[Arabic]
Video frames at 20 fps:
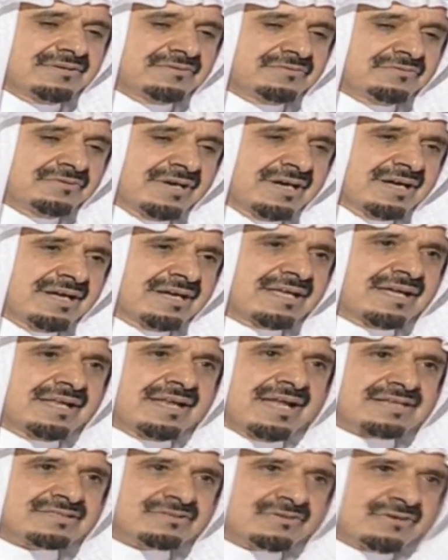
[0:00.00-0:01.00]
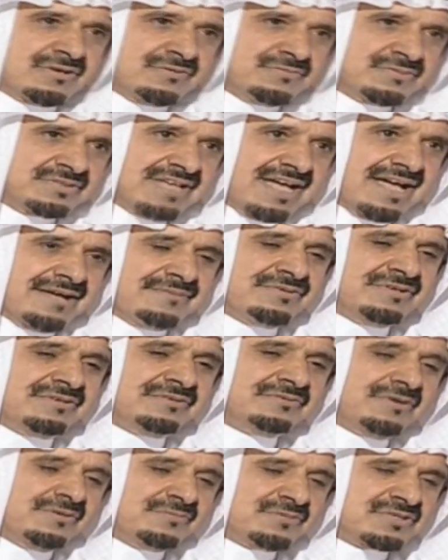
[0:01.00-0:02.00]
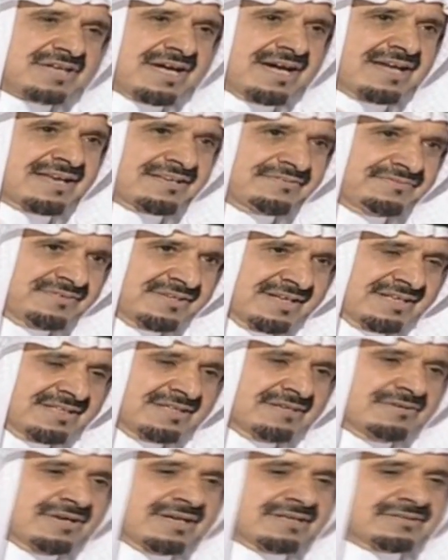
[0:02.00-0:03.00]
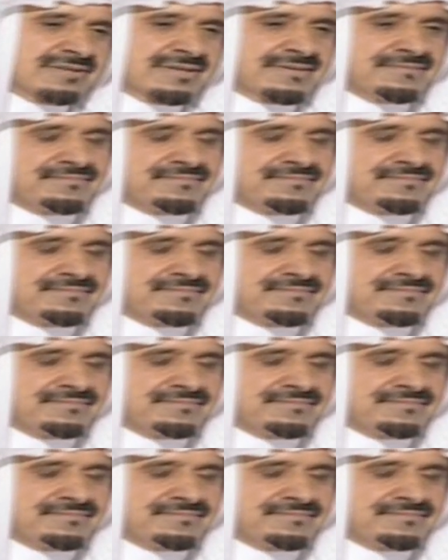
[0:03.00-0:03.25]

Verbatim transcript: وكناشر وكنت ومشارك في ندوات